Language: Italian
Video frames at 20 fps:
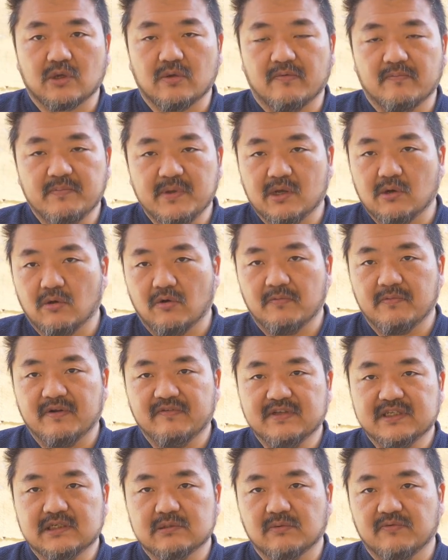anche un piccolo
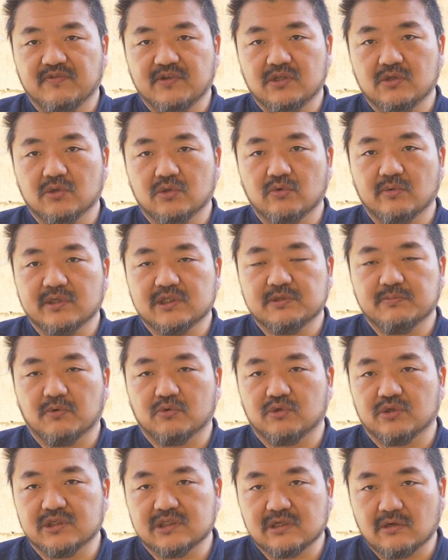brevissimo video dove si
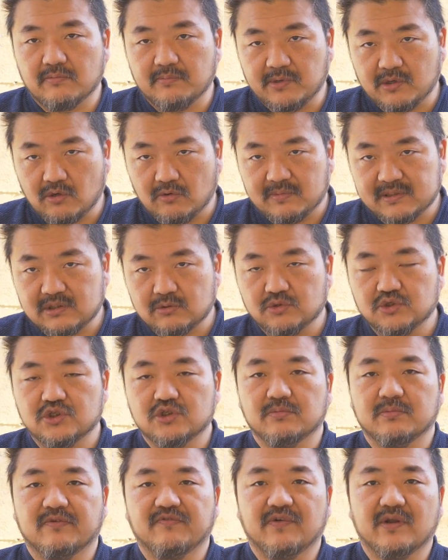può utilizzare un piccolo
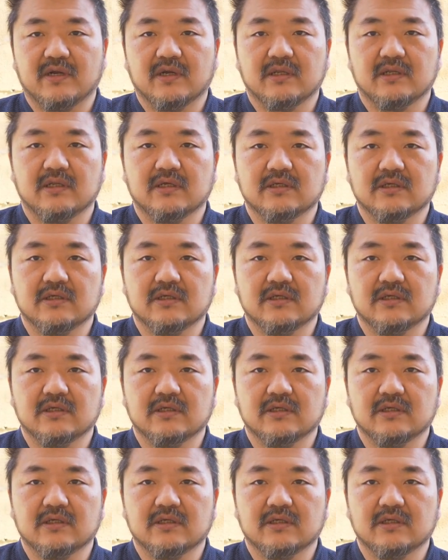bastoncino per fare